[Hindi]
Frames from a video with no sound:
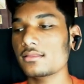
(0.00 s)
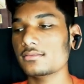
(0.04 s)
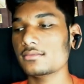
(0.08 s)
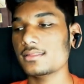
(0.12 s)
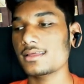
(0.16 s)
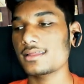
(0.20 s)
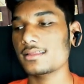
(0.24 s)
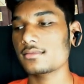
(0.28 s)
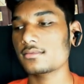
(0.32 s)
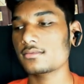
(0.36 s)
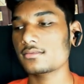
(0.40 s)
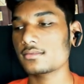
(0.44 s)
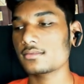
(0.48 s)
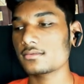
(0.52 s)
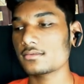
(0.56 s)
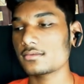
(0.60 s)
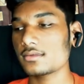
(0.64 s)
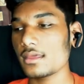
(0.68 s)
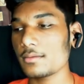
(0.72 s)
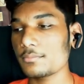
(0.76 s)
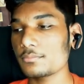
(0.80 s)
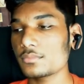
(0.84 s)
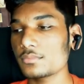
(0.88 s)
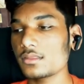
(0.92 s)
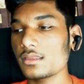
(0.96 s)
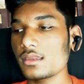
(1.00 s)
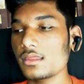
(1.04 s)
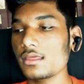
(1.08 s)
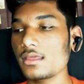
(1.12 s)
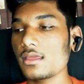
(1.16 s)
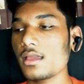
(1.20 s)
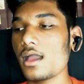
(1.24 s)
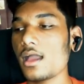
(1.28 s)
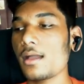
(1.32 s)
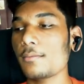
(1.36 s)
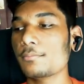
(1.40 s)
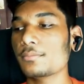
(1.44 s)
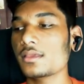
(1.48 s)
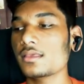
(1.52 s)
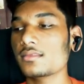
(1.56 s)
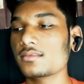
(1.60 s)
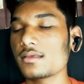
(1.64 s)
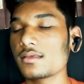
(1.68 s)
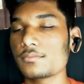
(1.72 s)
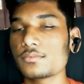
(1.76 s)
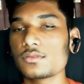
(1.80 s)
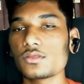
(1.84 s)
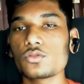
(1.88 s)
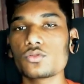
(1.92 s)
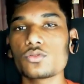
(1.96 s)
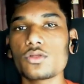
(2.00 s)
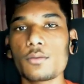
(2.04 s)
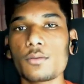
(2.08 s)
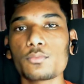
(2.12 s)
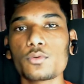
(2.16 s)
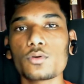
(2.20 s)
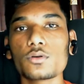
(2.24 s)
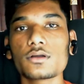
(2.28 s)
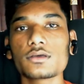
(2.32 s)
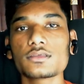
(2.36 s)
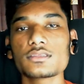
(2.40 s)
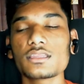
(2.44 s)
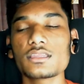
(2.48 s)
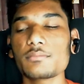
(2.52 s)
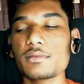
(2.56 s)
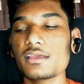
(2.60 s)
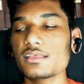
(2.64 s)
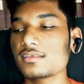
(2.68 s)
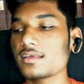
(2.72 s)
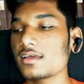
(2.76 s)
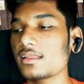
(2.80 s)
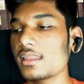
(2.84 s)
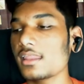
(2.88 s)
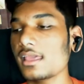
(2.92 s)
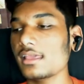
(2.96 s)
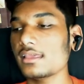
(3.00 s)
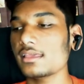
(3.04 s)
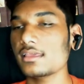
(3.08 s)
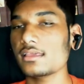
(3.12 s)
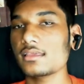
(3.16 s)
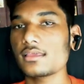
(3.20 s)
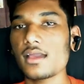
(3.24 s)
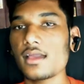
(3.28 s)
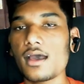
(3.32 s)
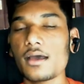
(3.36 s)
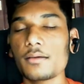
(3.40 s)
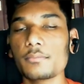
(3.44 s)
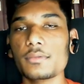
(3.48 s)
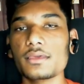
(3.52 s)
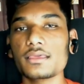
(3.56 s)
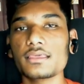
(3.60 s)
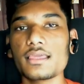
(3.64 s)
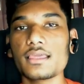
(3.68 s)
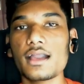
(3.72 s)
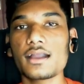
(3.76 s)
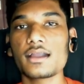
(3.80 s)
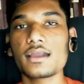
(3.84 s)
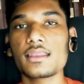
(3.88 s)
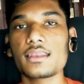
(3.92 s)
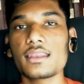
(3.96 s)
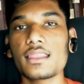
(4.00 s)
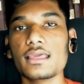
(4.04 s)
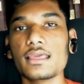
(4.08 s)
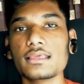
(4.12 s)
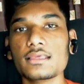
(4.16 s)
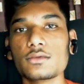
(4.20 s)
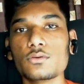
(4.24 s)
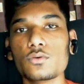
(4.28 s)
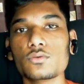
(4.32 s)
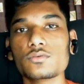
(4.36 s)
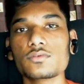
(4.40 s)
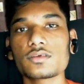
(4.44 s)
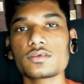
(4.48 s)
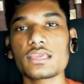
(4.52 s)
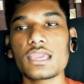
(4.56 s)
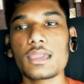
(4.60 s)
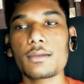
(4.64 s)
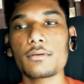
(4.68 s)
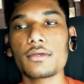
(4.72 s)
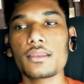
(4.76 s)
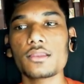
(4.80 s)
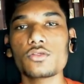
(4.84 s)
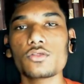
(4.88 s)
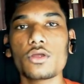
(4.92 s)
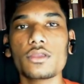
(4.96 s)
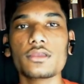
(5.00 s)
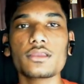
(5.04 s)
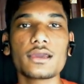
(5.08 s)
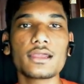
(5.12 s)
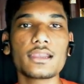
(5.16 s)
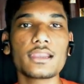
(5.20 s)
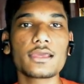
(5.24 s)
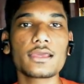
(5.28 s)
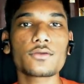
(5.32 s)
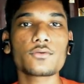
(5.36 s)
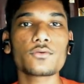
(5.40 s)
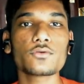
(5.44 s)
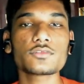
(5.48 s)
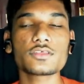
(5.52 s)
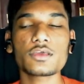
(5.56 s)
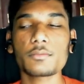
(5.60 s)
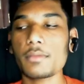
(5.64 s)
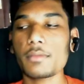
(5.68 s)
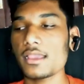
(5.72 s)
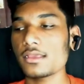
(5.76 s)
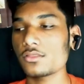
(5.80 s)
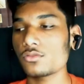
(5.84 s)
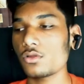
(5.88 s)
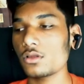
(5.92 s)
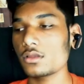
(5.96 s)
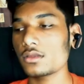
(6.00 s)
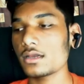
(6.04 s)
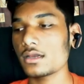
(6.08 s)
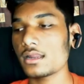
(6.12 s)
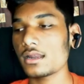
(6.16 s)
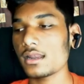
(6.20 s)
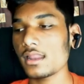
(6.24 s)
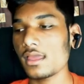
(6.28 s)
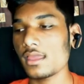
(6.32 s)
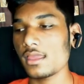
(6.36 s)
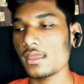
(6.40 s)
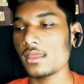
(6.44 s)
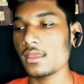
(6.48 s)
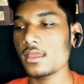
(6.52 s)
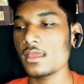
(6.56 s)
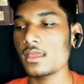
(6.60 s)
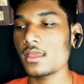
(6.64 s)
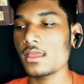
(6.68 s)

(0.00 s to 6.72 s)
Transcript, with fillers: देन स्टेप थ्री आपके हिसाब से तो आपको कस्टमाइज़ करना है कि यहाँ पे क्या करना है कौन सा कैमरा ज्वाइन करना है कौन सा माइक ज्वाइन करना है